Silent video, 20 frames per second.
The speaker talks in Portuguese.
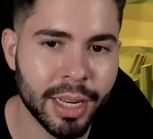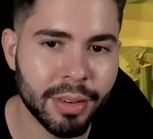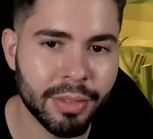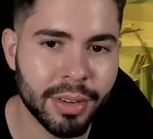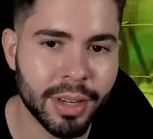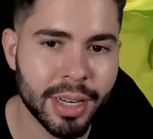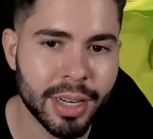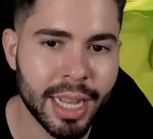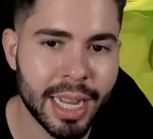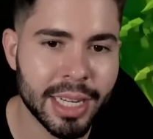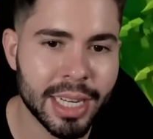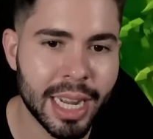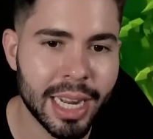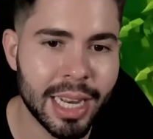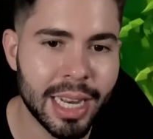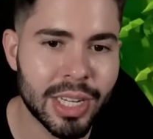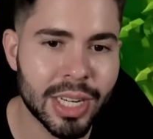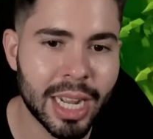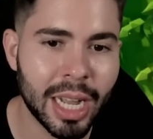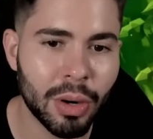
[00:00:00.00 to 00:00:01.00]
Na verdade, a
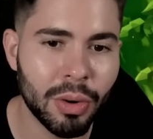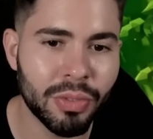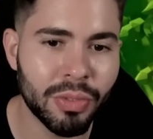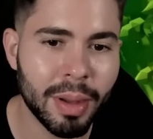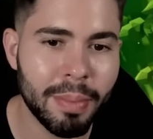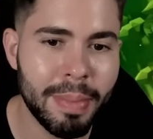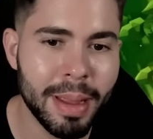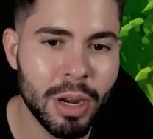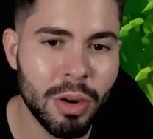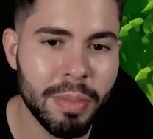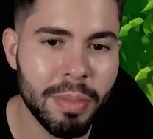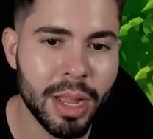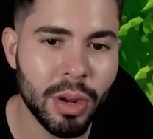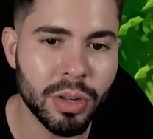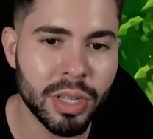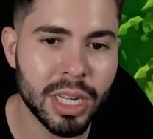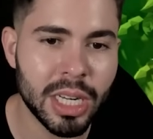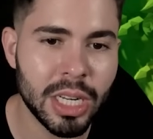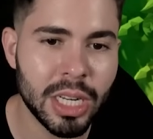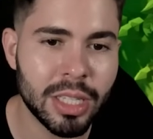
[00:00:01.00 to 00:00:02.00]
ilha de calor fica bem no
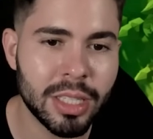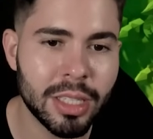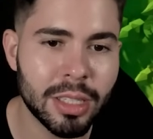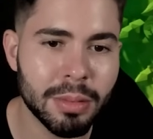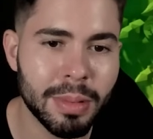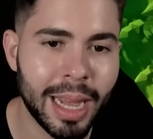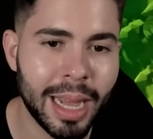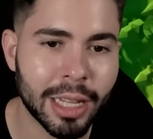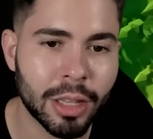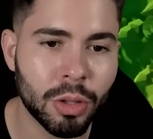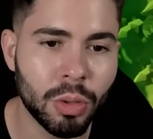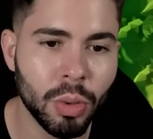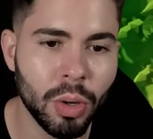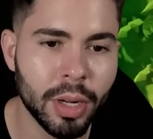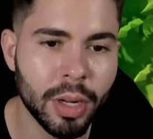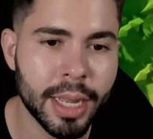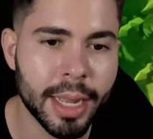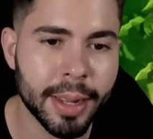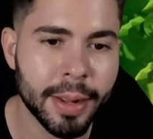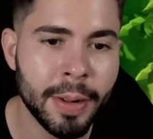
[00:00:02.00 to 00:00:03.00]
meio onde a gente
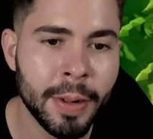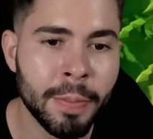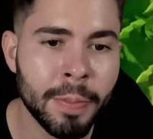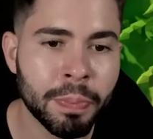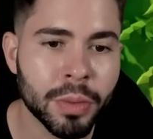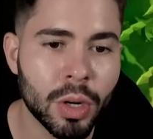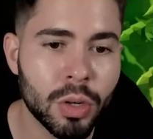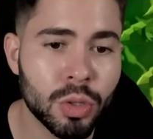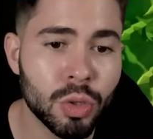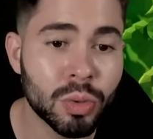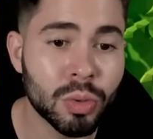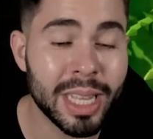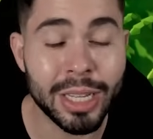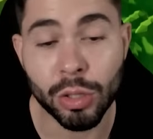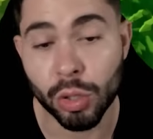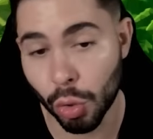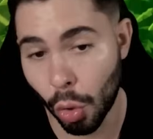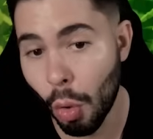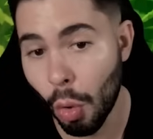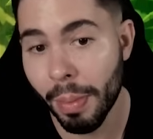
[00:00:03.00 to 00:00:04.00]
desmatou, né? Onde não tem
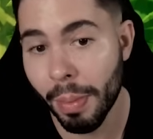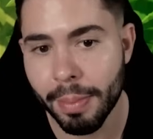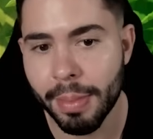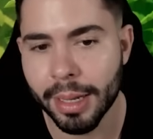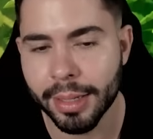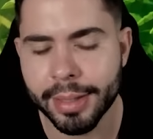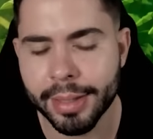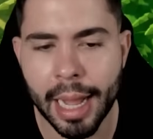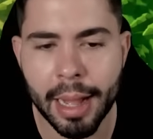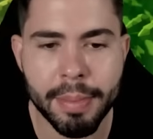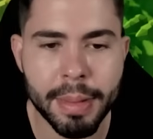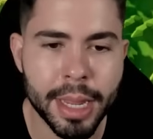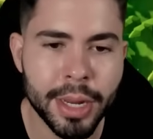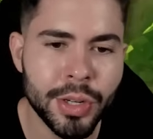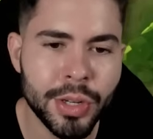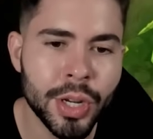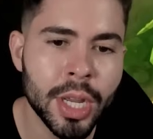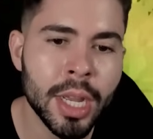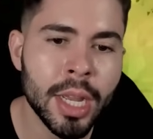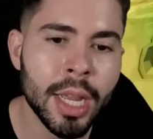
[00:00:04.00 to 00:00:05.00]
sombra,
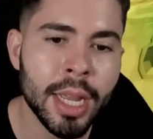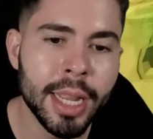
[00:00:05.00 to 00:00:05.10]
basicamente.